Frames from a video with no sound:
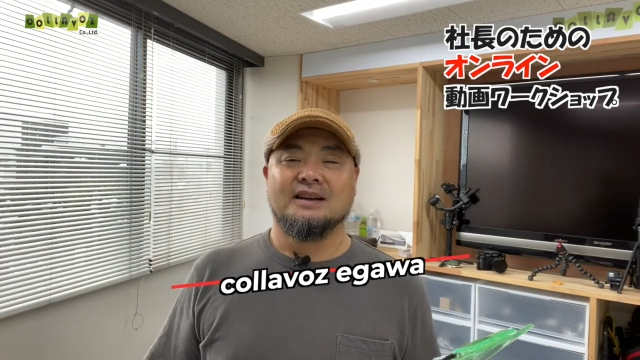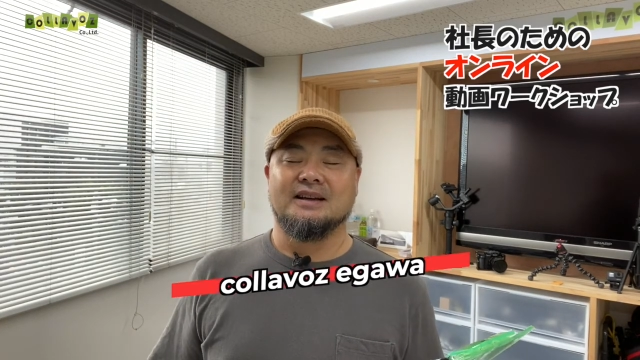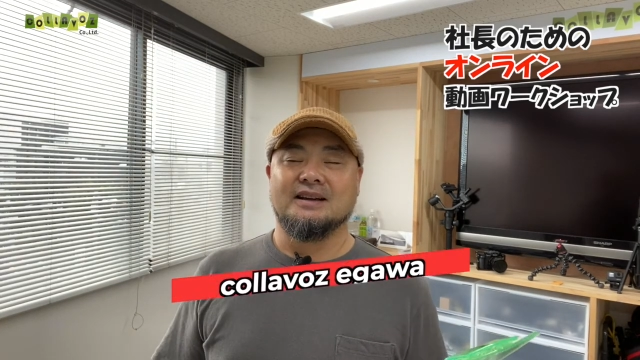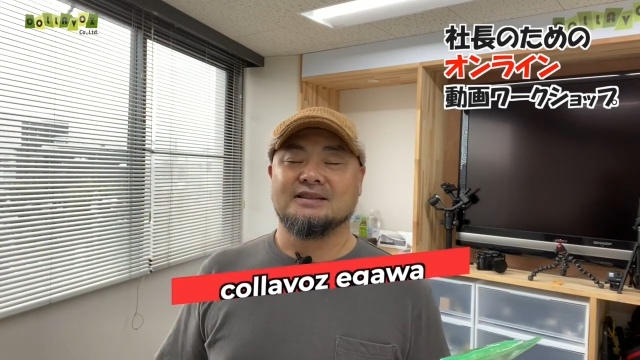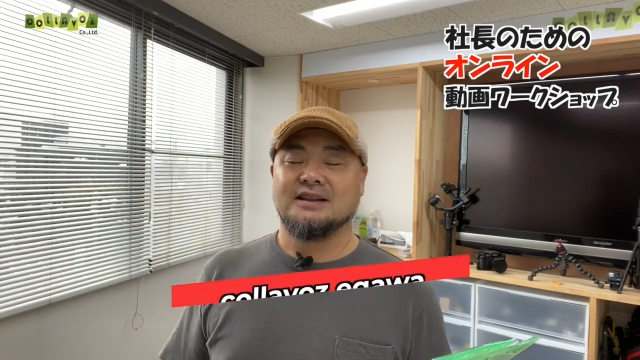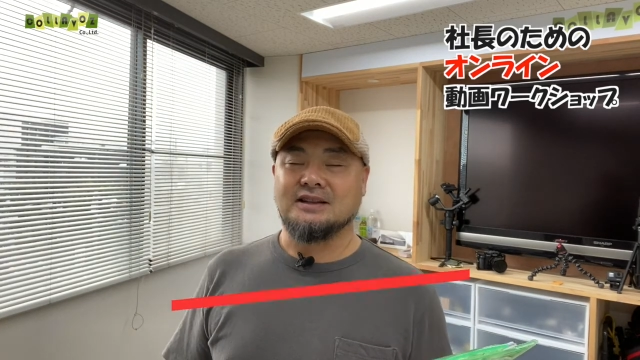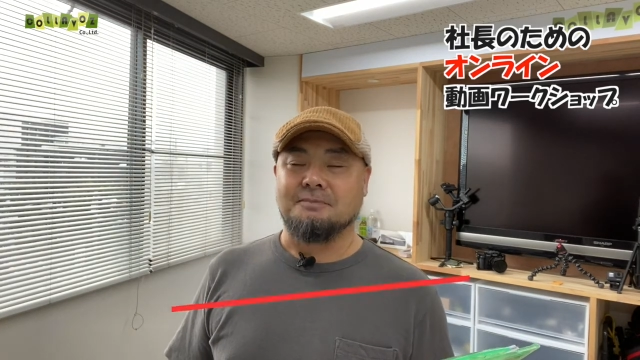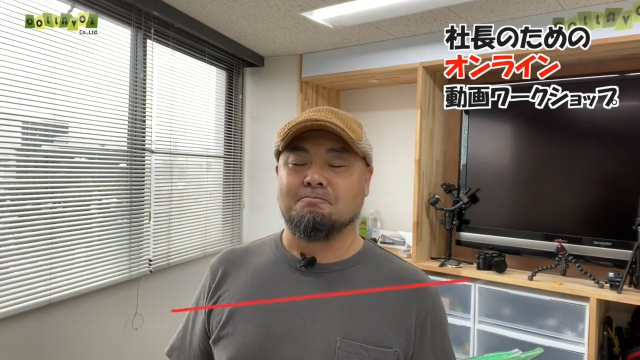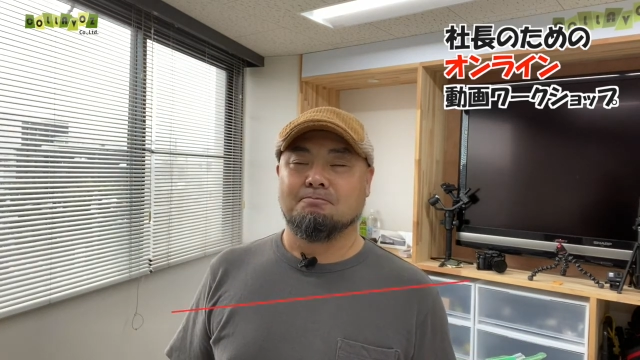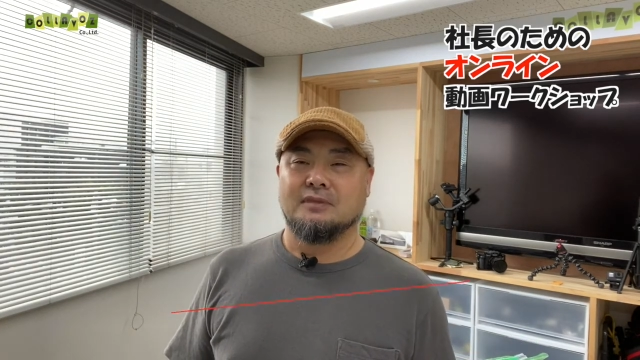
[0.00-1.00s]
えー、さ
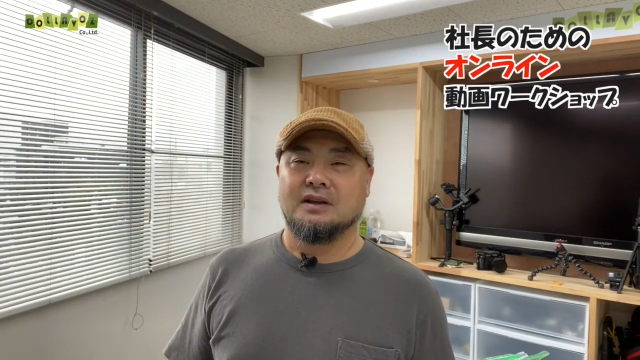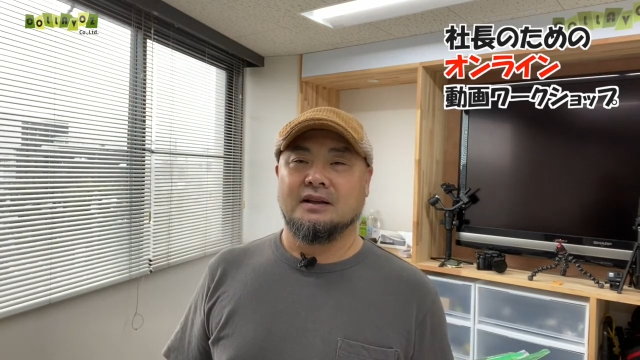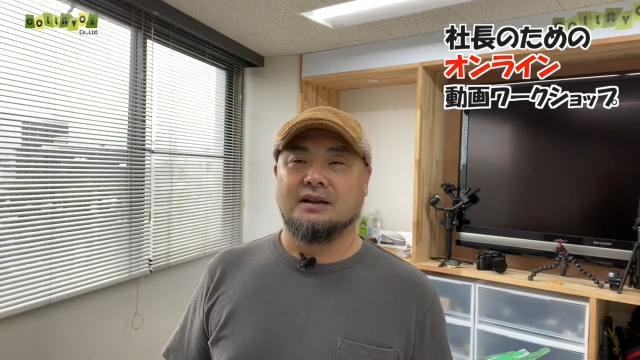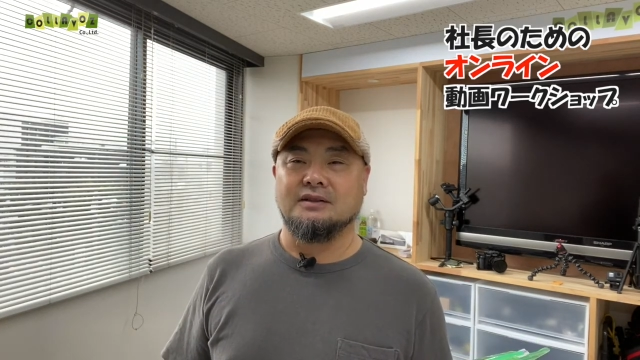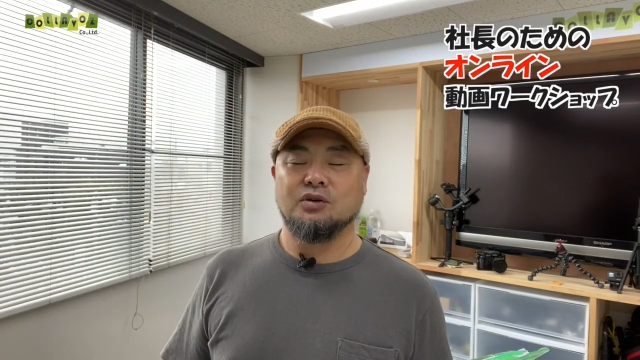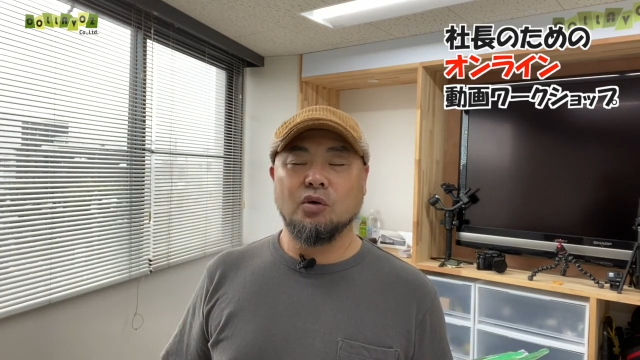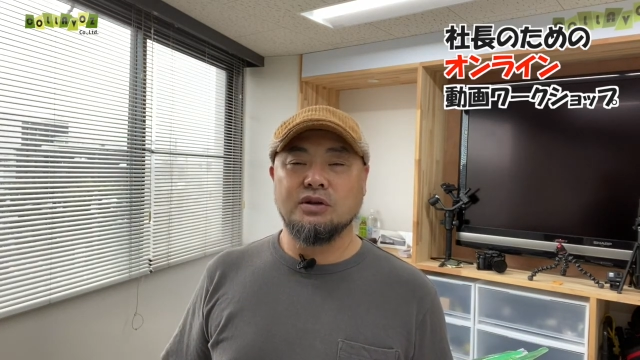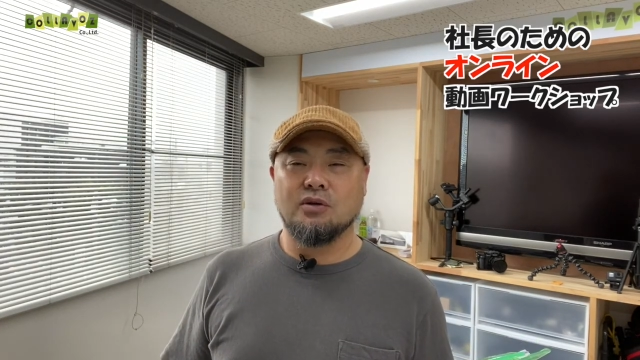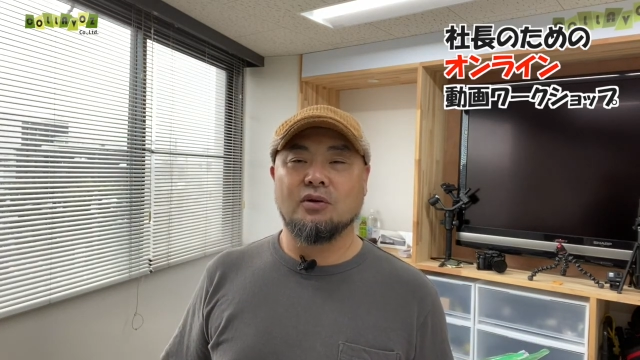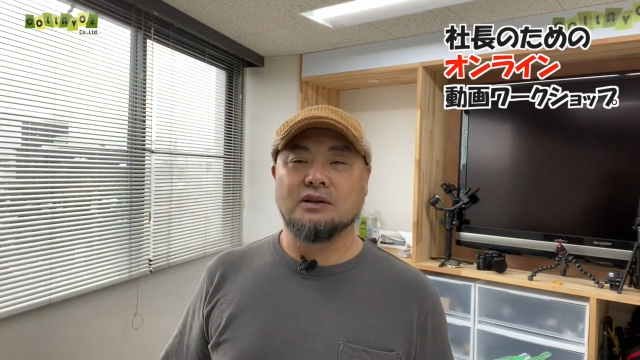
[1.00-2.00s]
て、え良
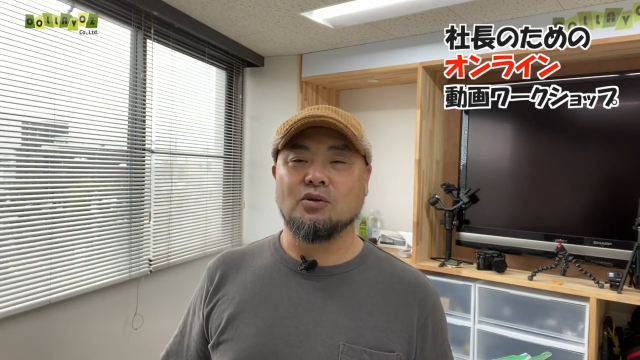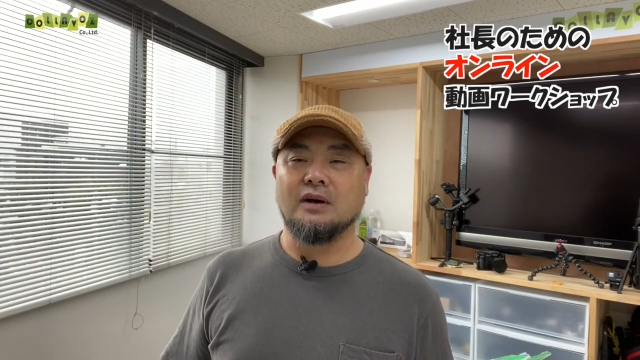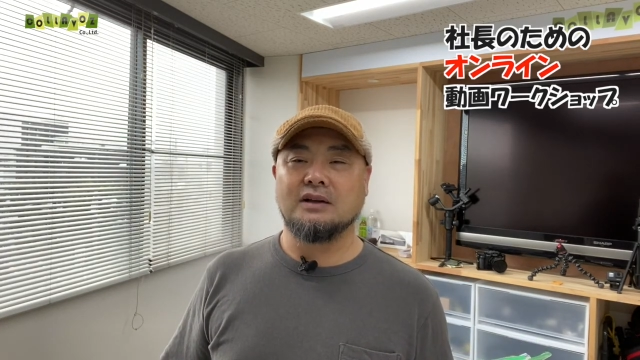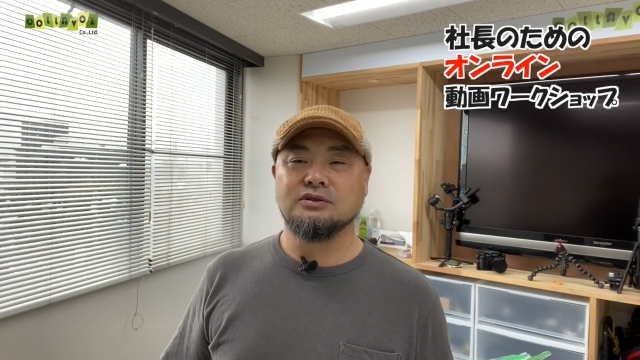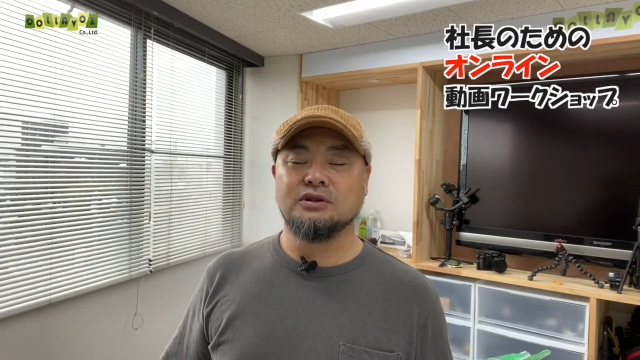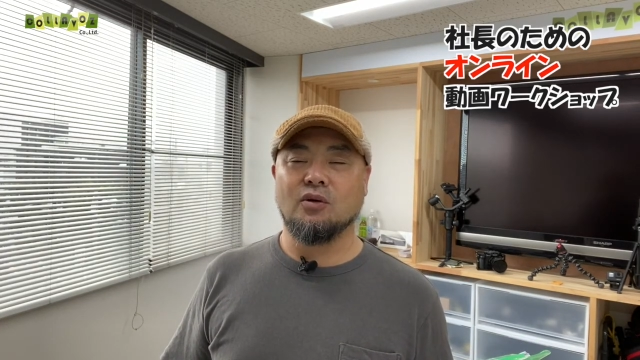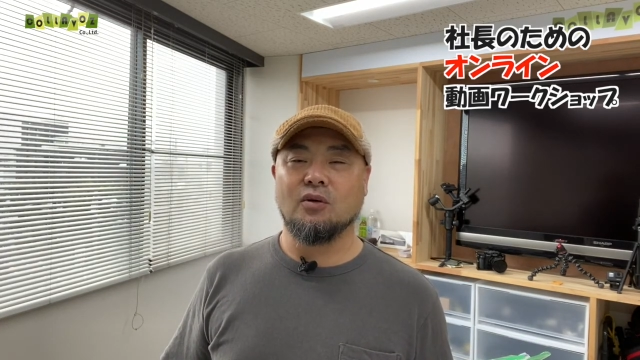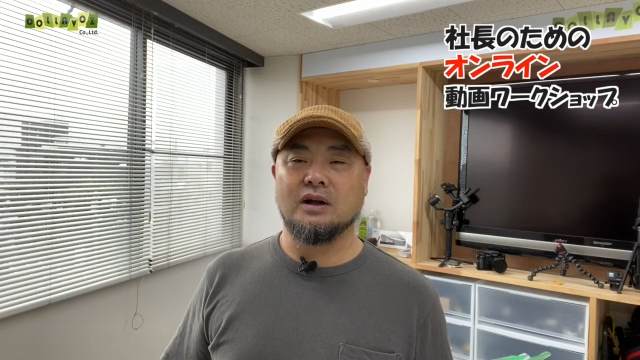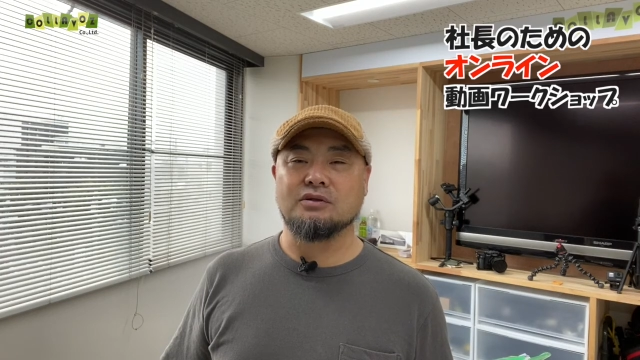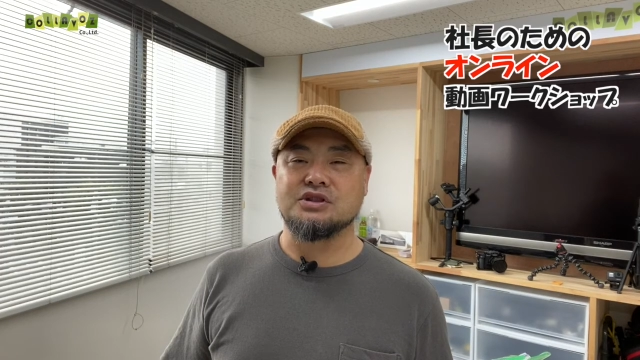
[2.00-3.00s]
い動画と悪い
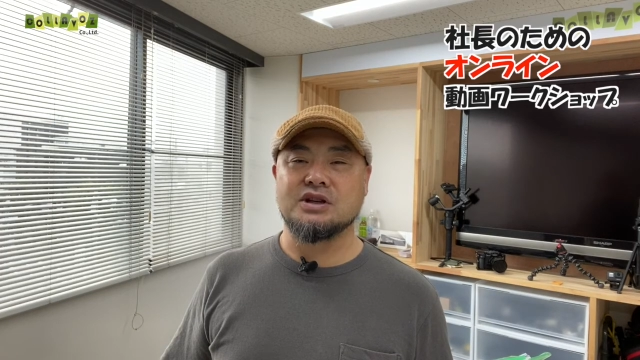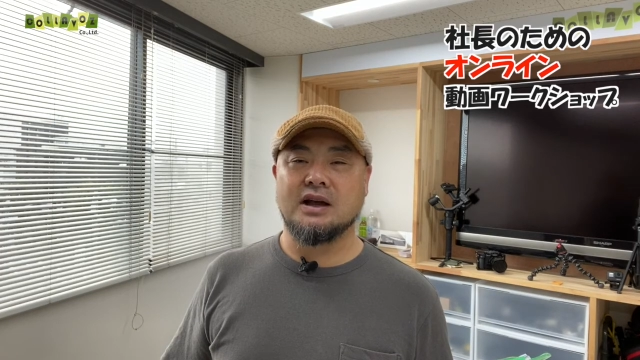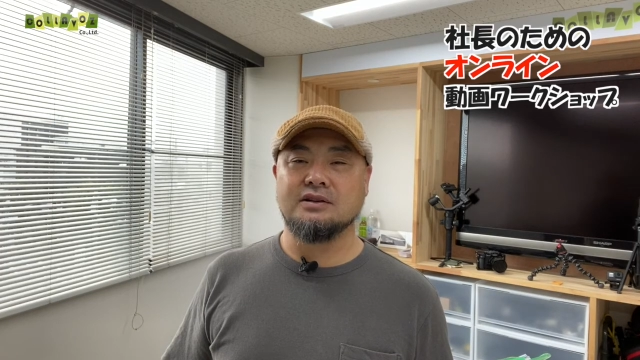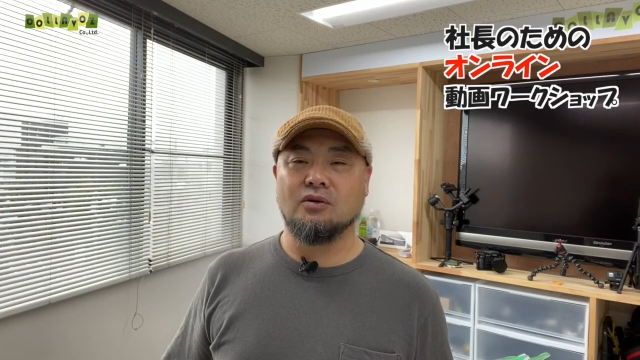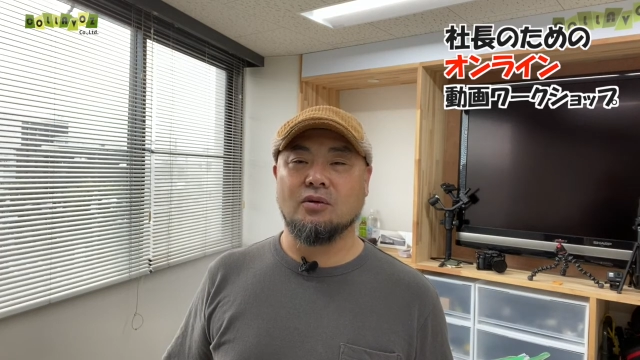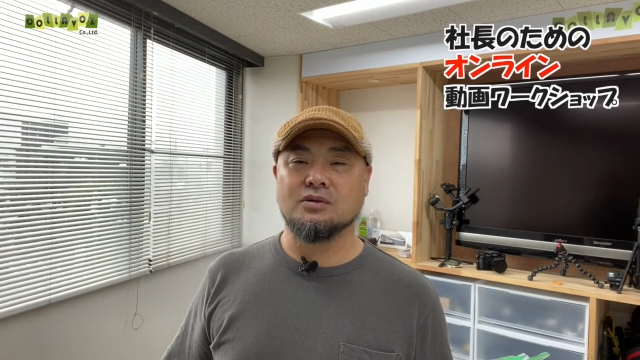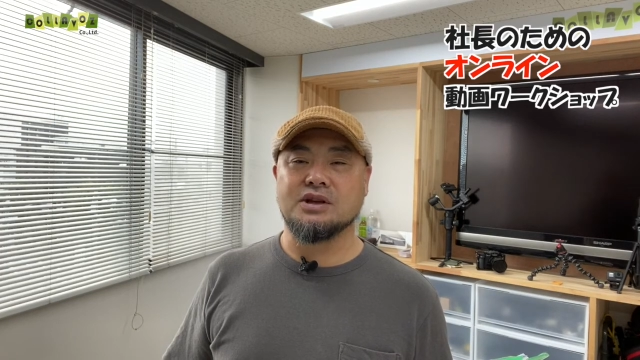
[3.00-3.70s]
動画の違いを